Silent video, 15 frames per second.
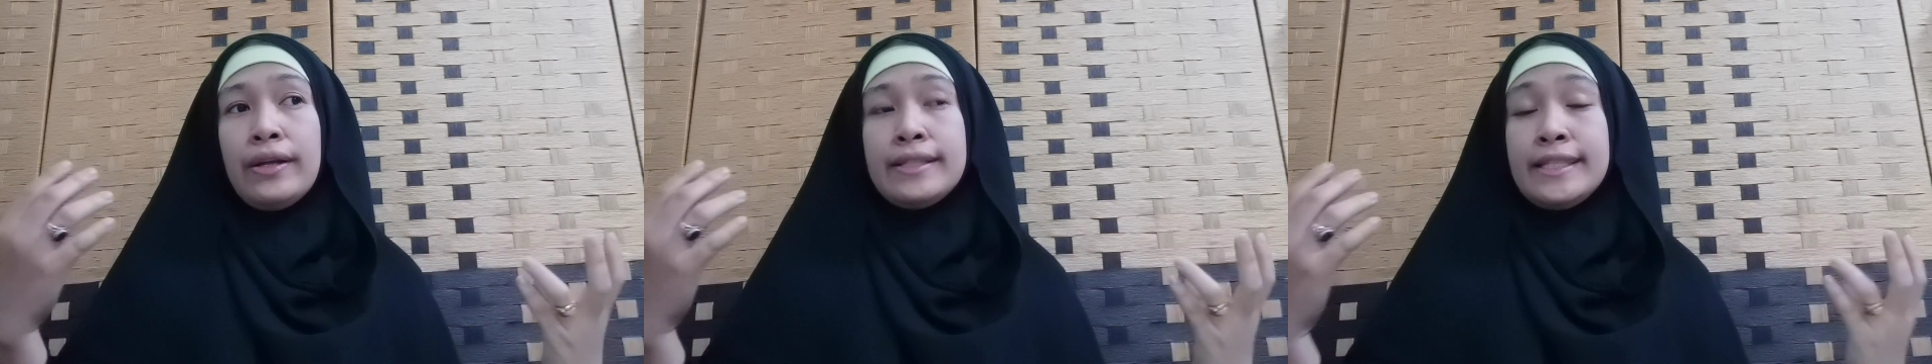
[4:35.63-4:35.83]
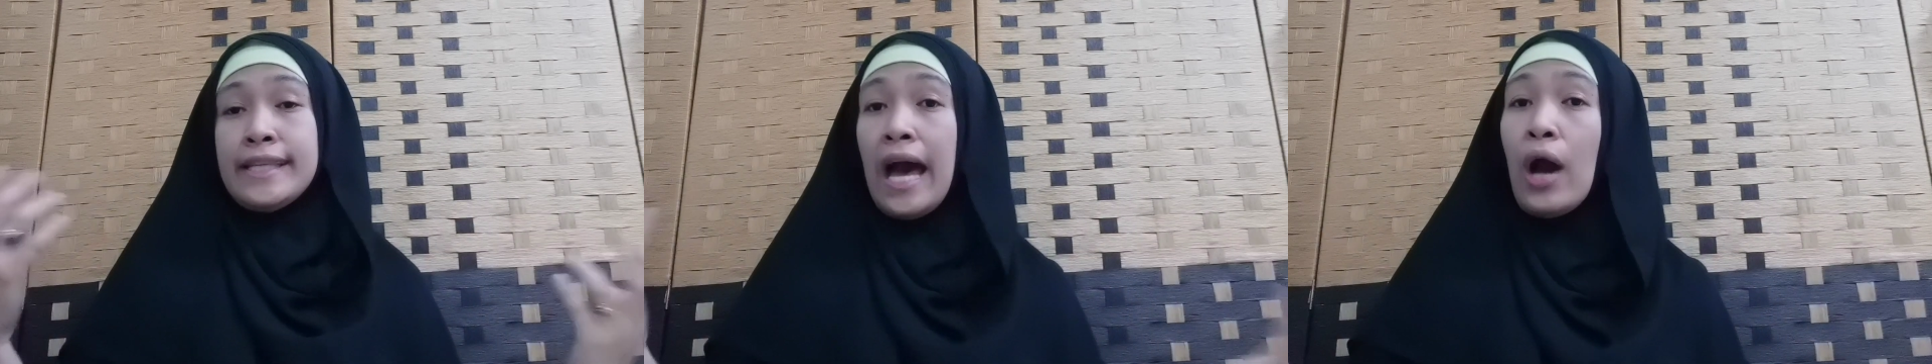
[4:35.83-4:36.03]

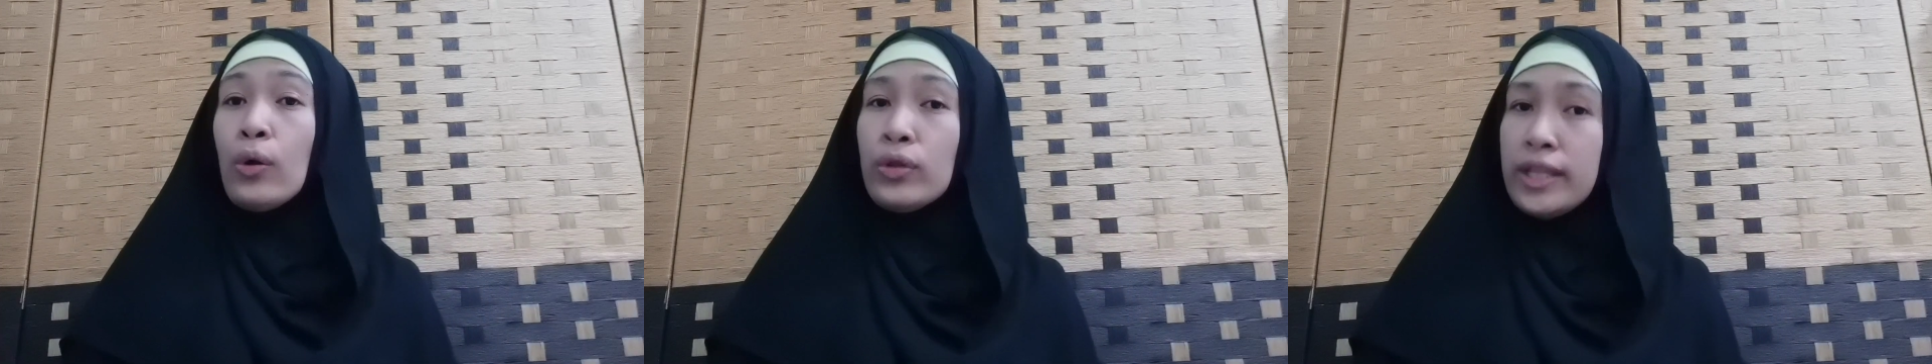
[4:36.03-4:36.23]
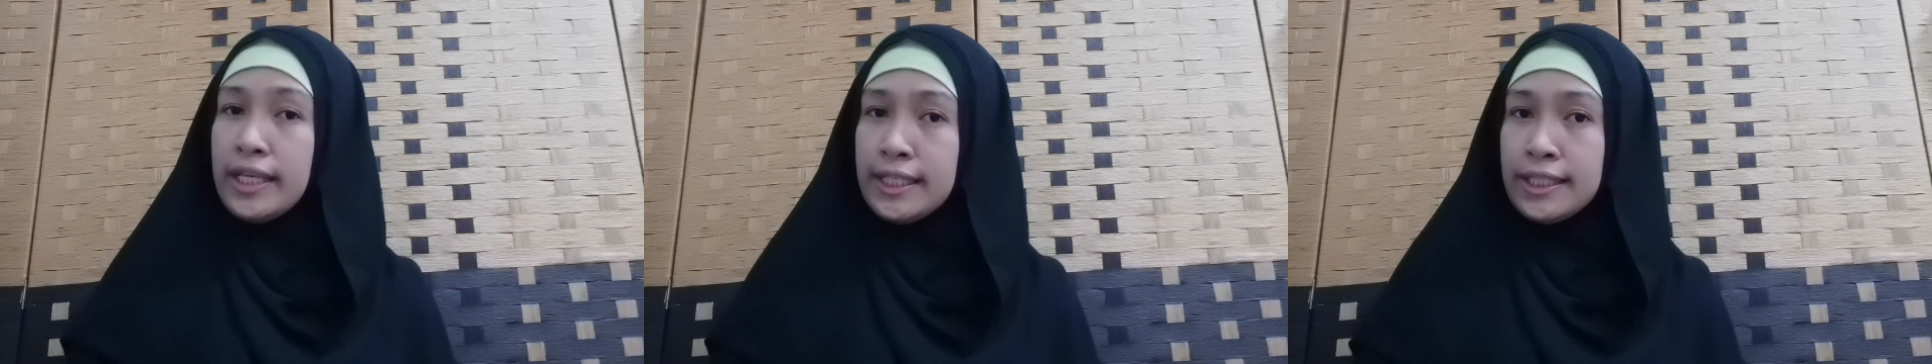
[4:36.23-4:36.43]

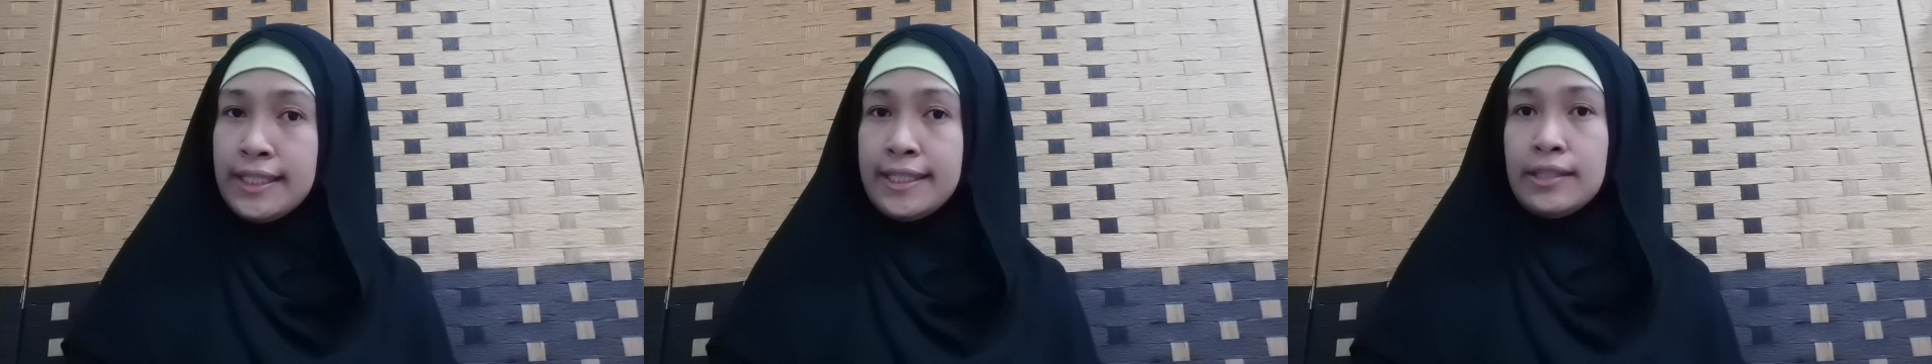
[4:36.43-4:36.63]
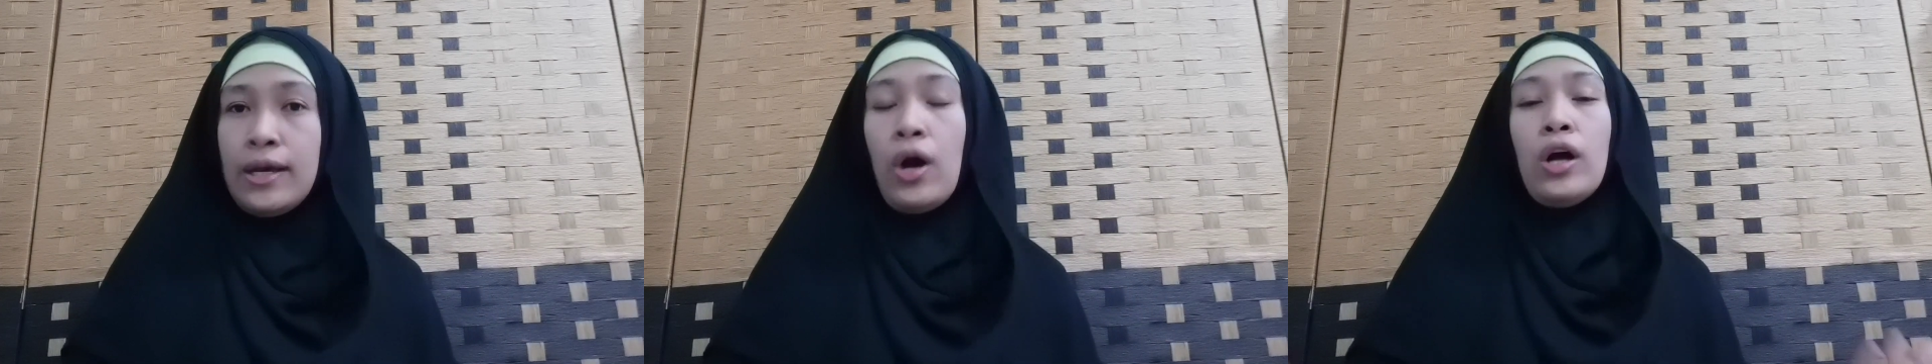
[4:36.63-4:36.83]

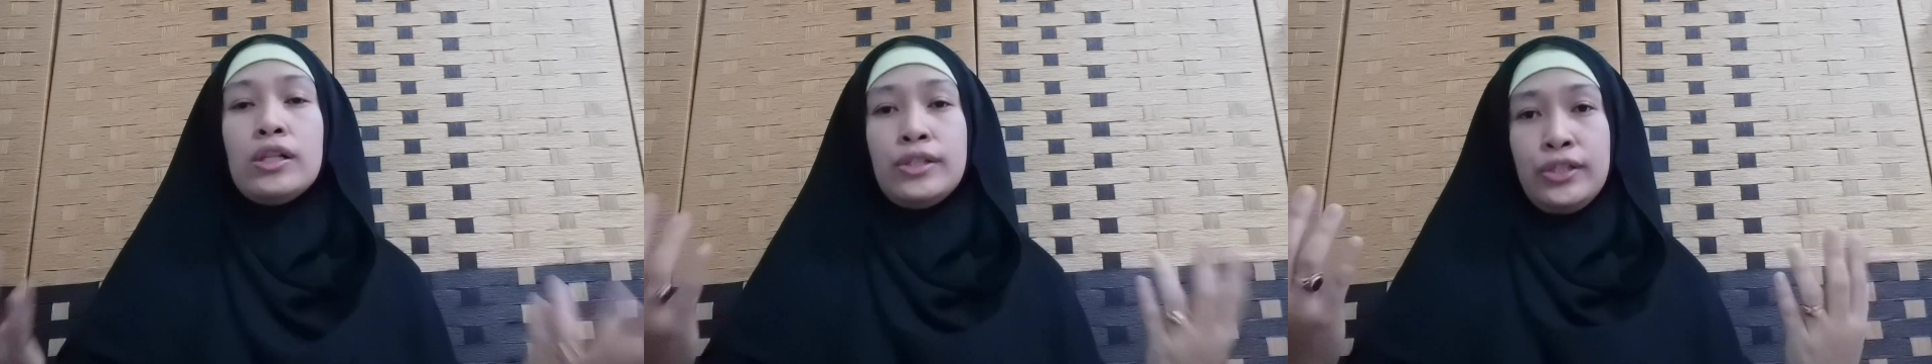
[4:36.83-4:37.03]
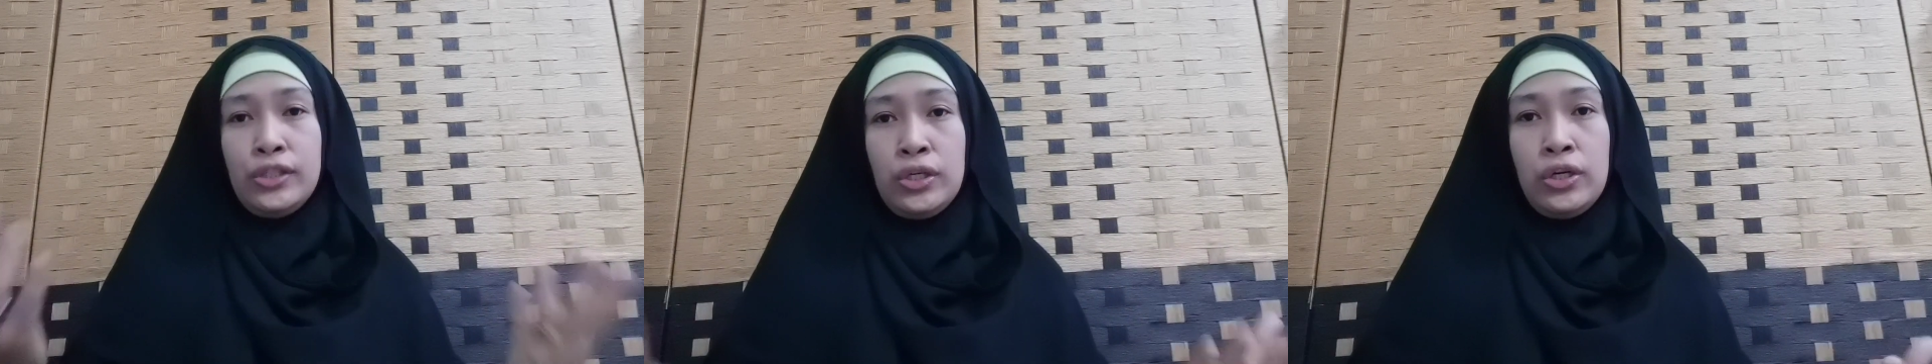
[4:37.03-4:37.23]
Saudis
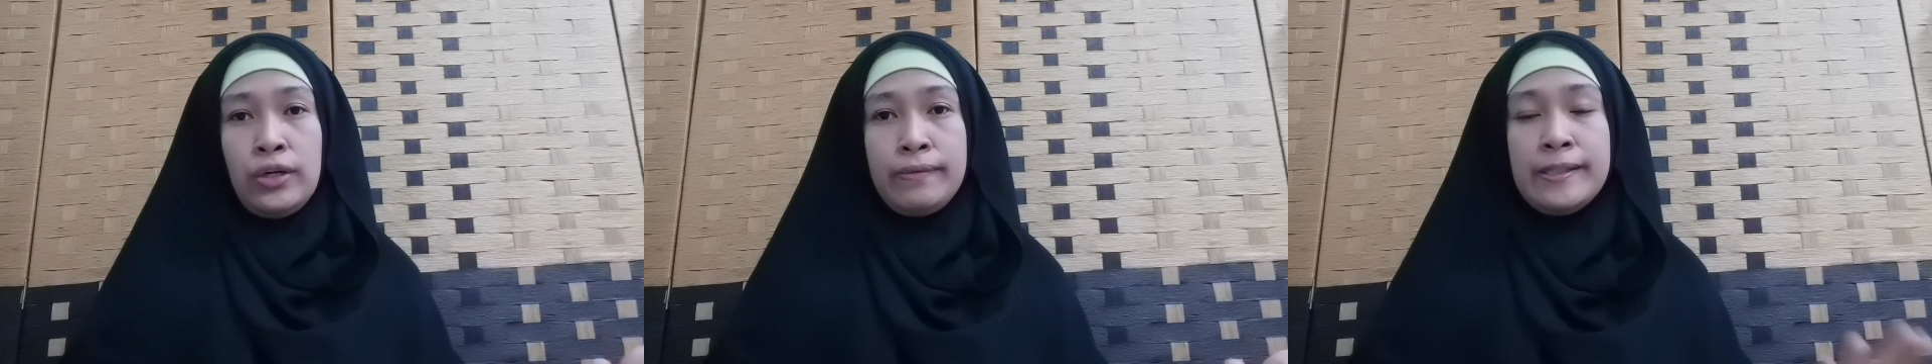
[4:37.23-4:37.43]
also,